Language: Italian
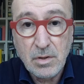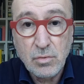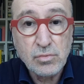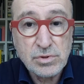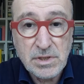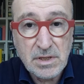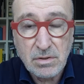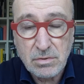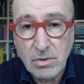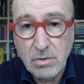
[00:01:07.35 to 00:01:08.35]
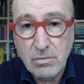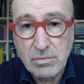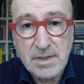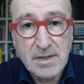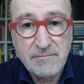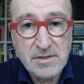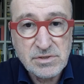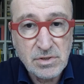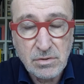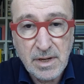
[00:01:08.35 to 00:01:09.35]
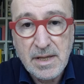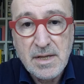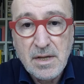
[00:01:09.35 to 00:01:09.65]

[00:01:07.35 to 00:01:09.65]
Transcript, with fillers: eh, un sinodo, una riflessione